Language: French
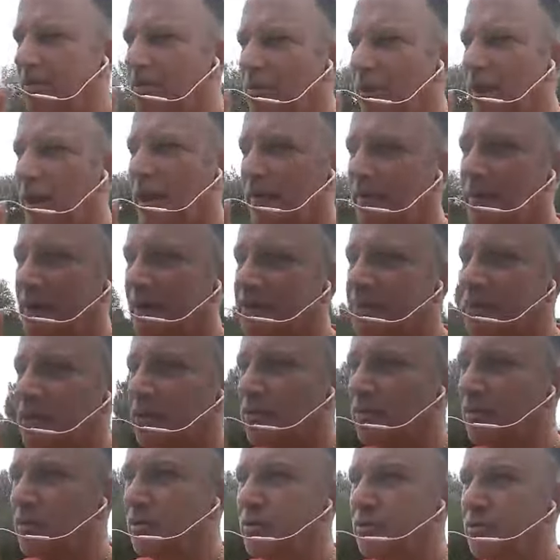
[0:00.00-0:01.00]
On l'a à
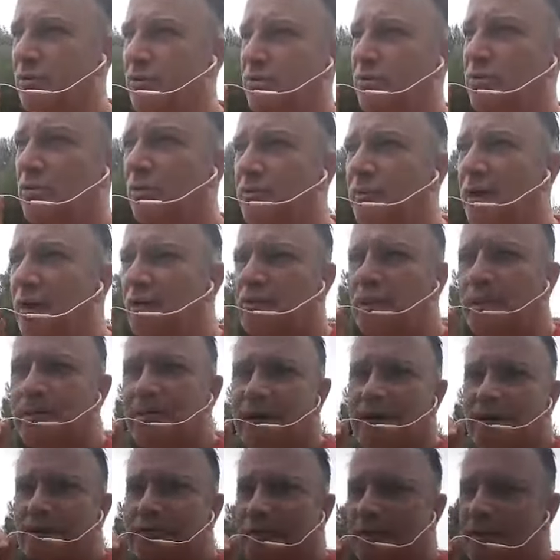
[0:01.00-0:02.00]
partir de, de demain ou
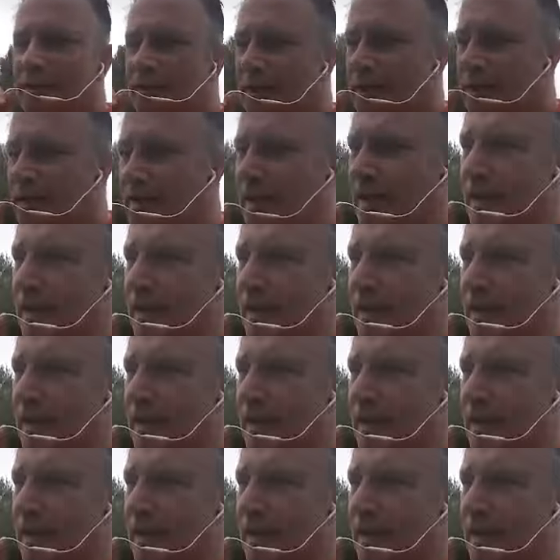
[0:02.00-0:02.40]
après-demain.